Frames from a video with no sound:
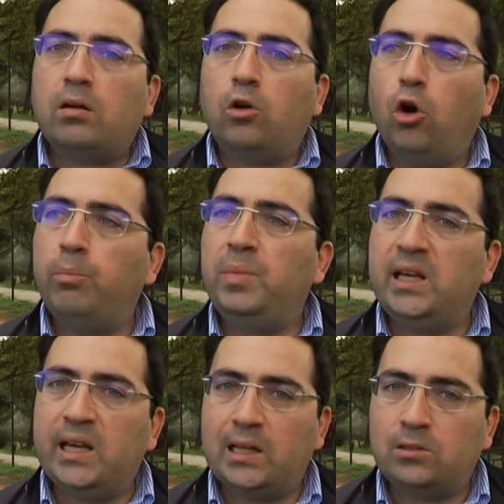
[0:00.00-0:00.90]

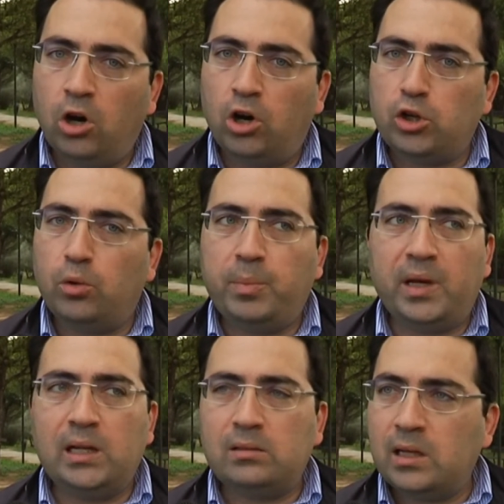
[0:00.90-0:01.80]
obbligatorio
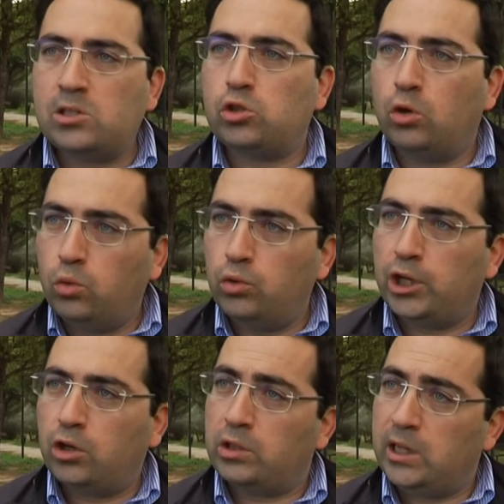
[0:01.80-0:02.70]
per il testo
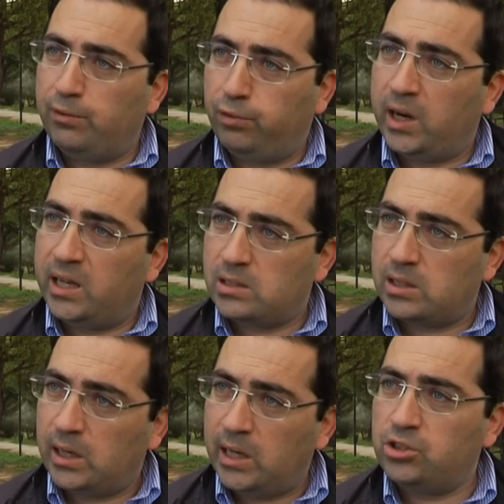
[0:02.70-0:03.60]
unico delle
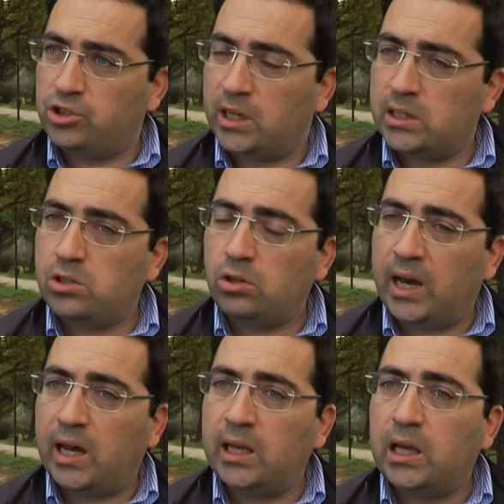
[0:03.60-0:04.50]
foreste, legge
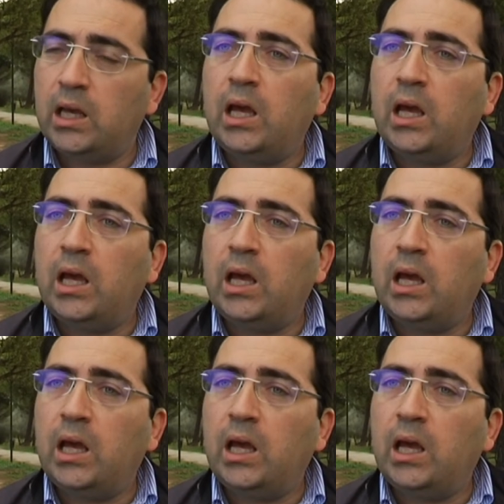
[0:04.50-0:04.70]
nazionale,